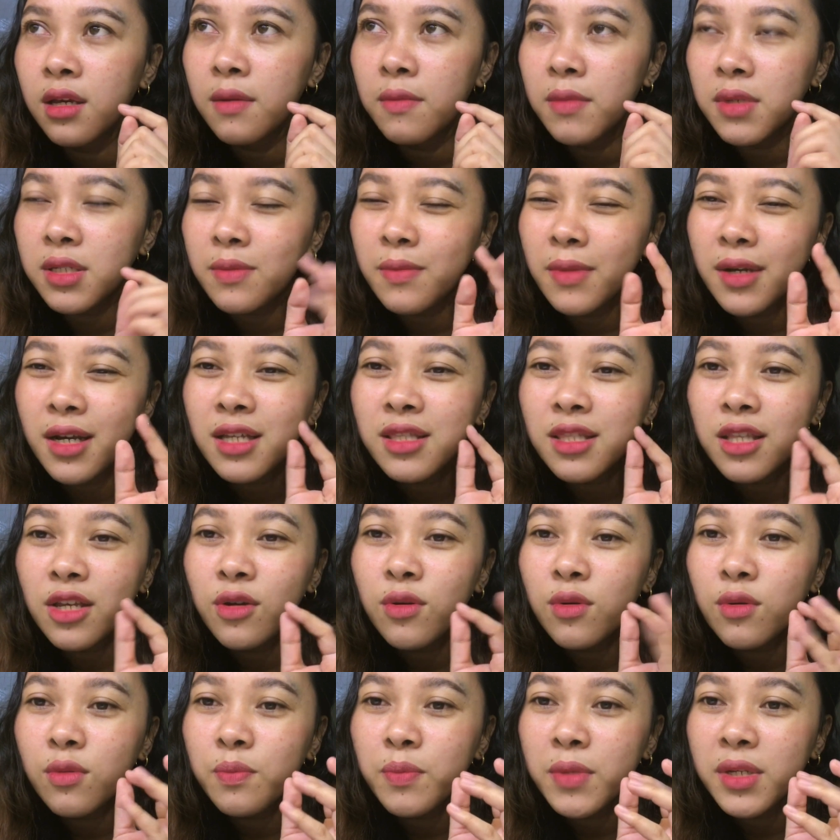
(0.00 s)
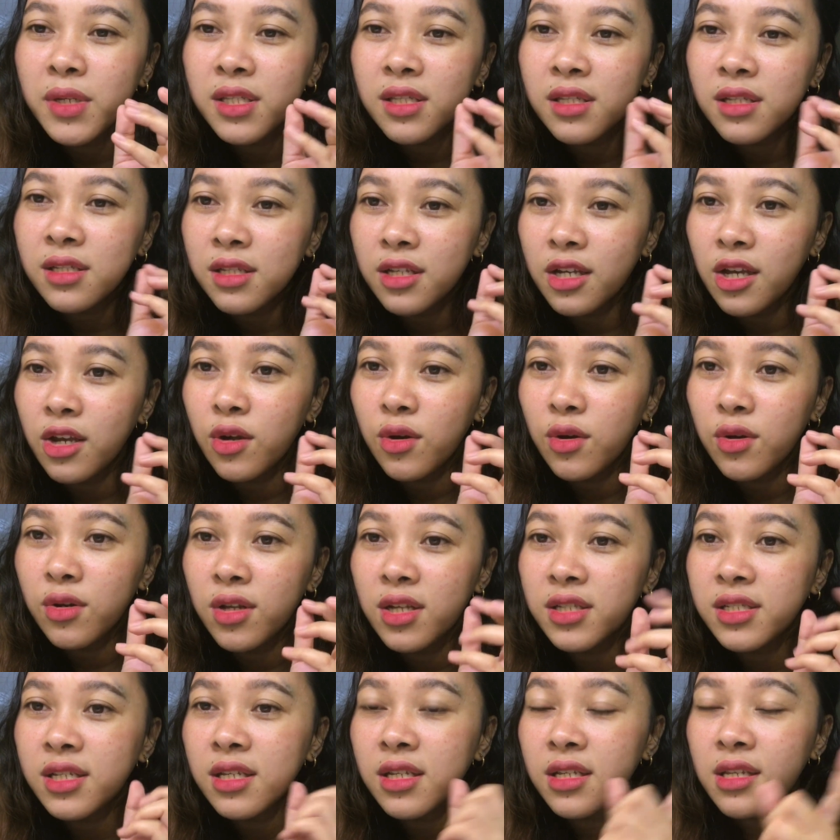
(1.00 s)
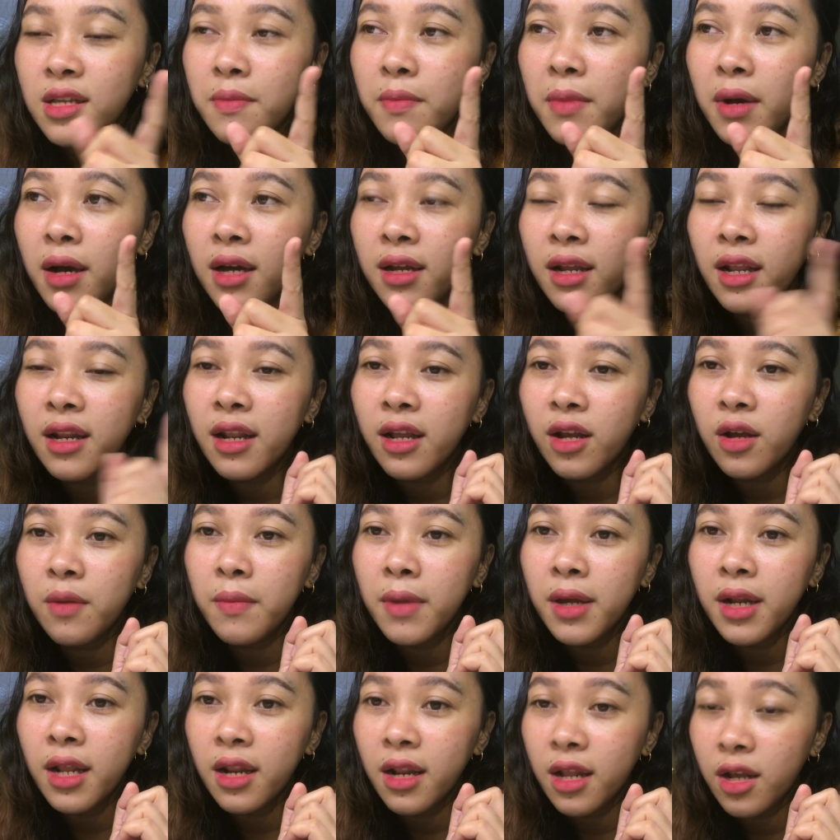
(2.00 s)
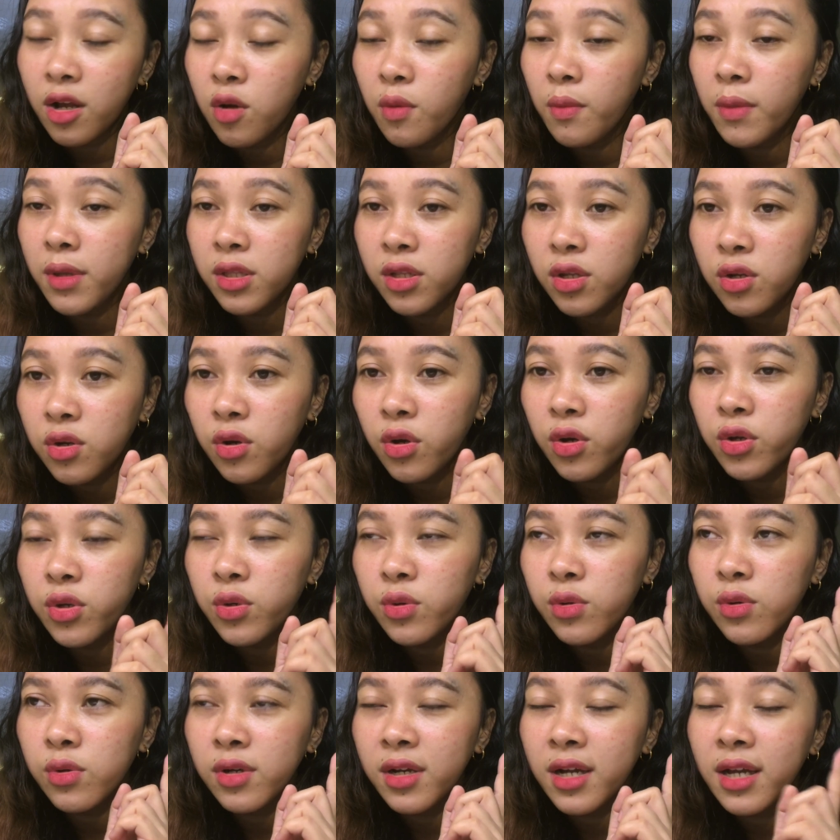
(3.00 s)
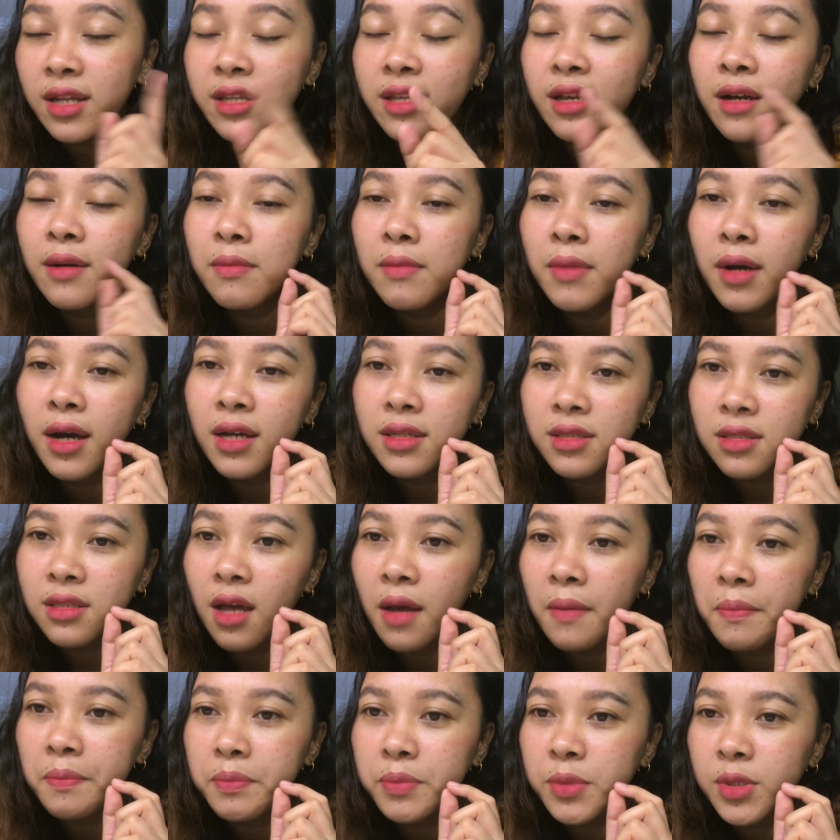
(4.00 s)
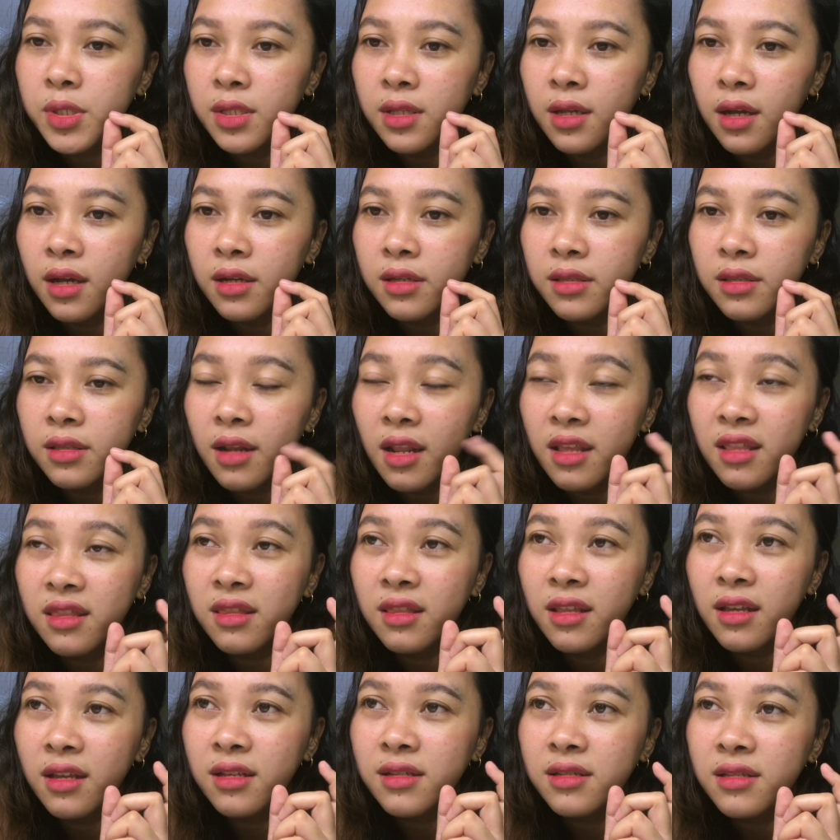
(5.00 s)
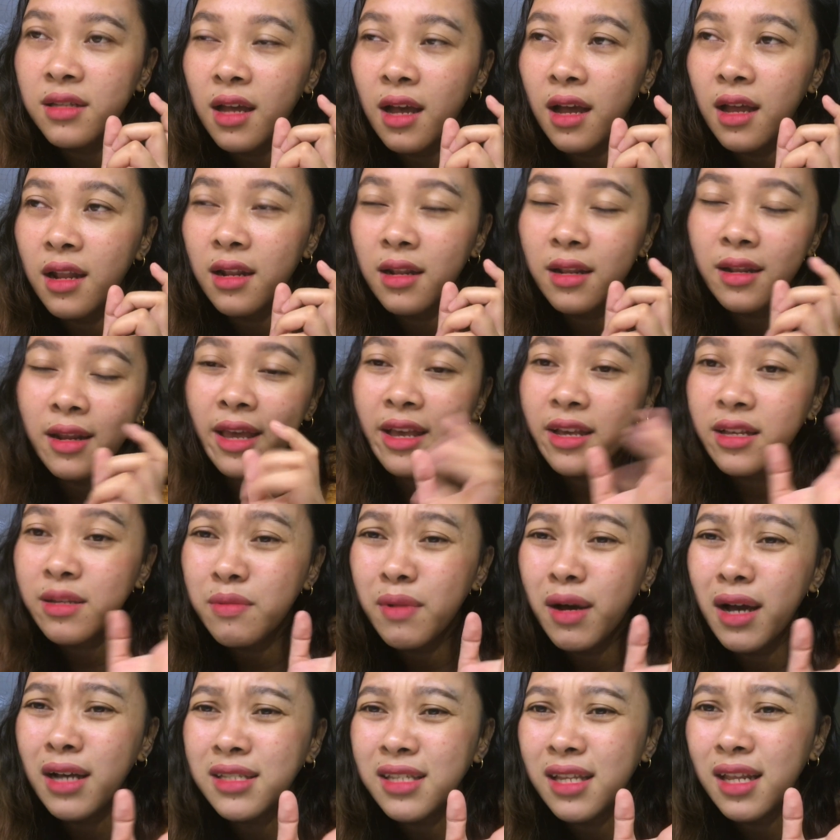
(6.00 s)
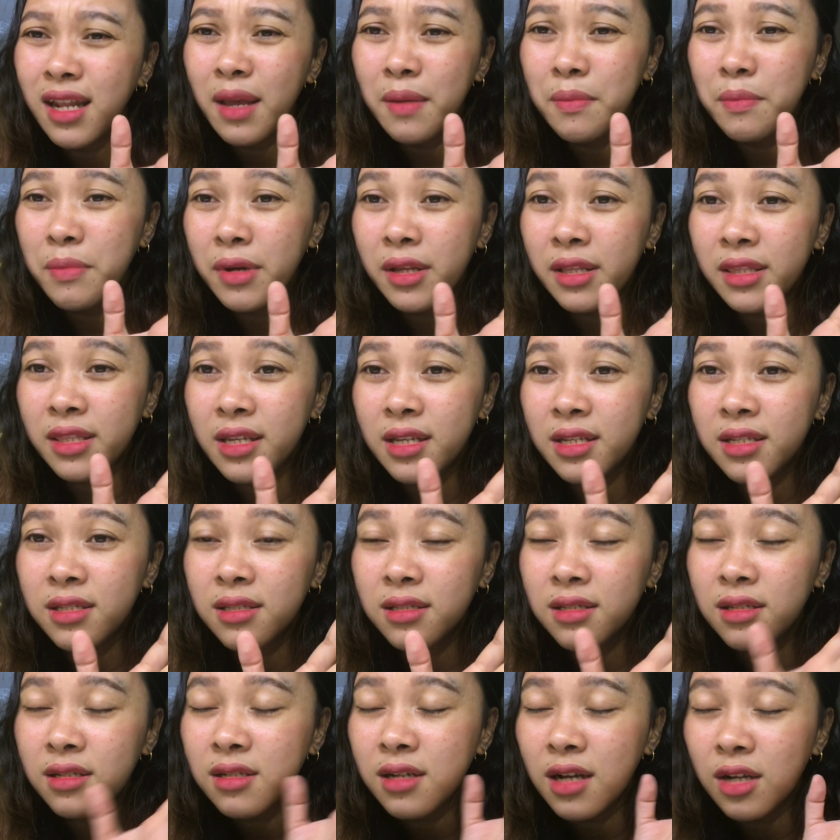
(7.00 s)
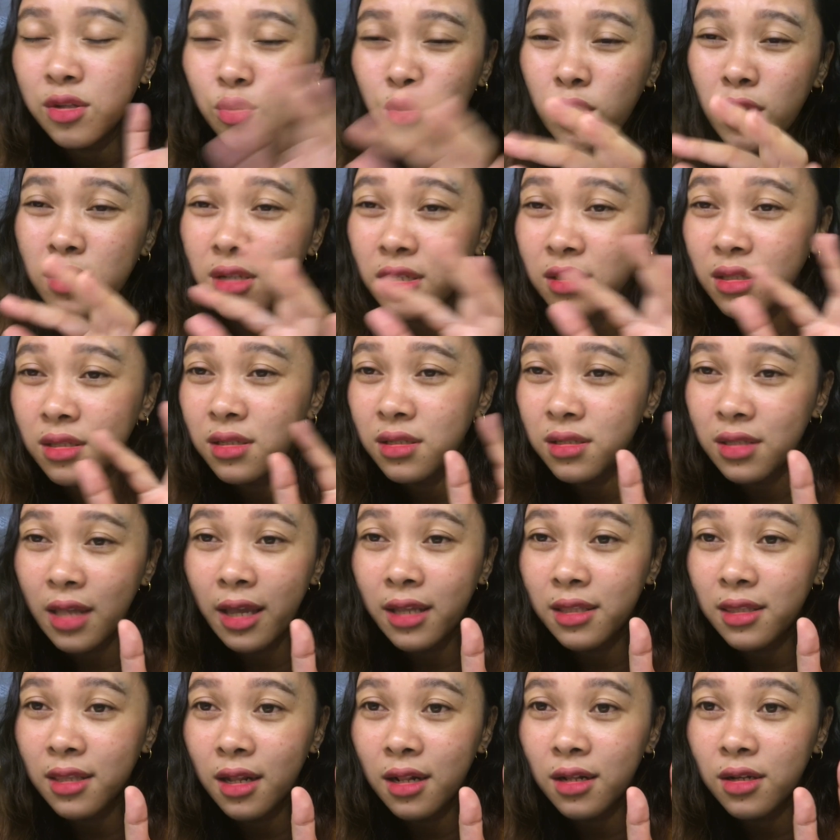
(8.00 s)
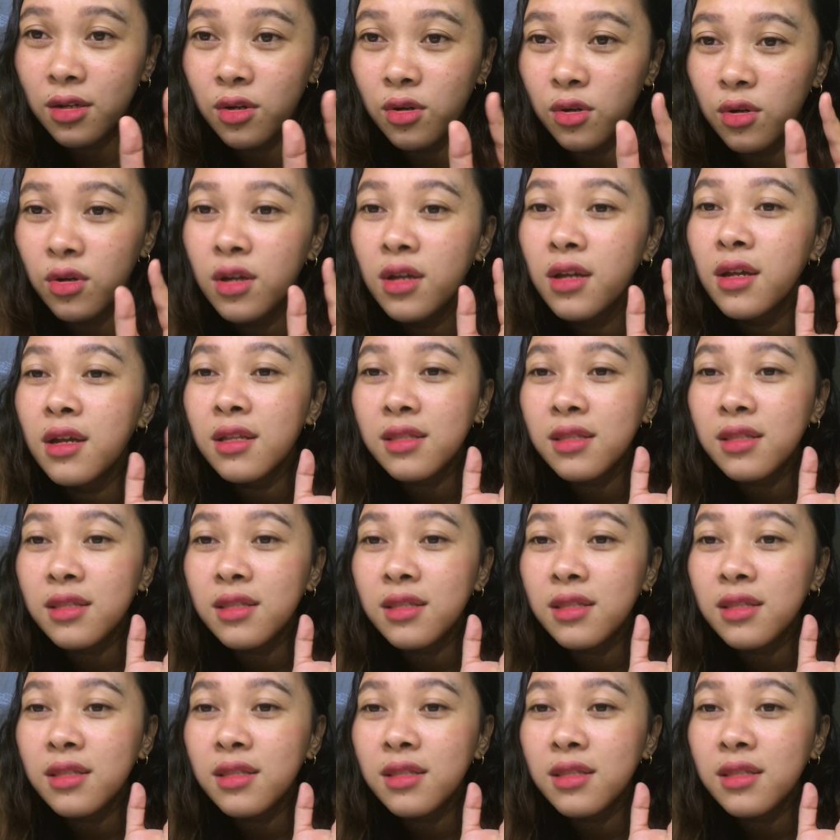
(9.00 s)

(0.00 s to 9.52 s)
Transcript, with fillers: mas maganda yung business ngayon isa sa mga mare-recommend ko yung ganyang mga tops na trending na like mga celebrities katulad sa title ko,